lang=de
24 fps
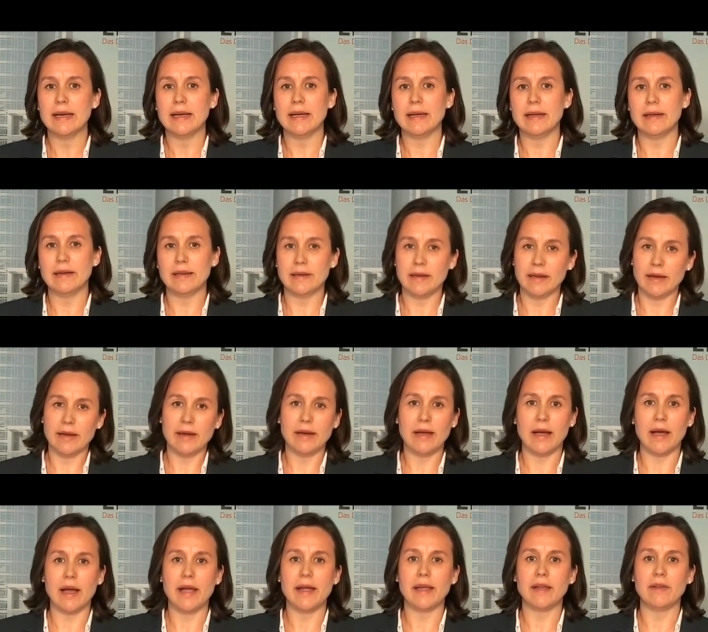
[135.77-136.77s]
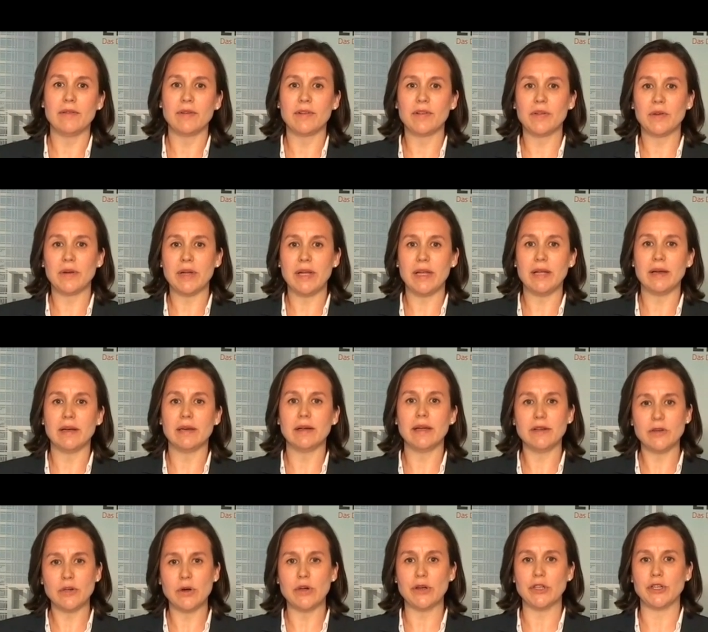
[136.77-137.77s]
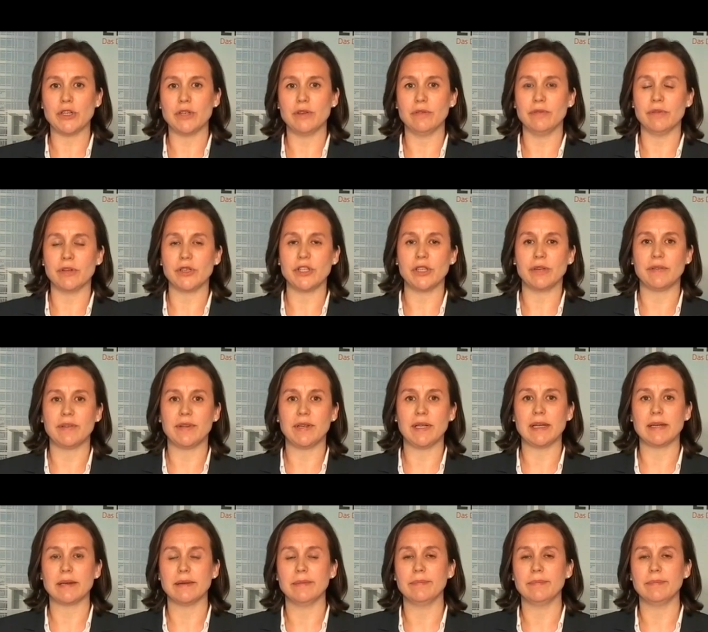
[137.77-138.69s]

äh, da erreichen uns doch eher enttäuschende Wirtschaftsdaten.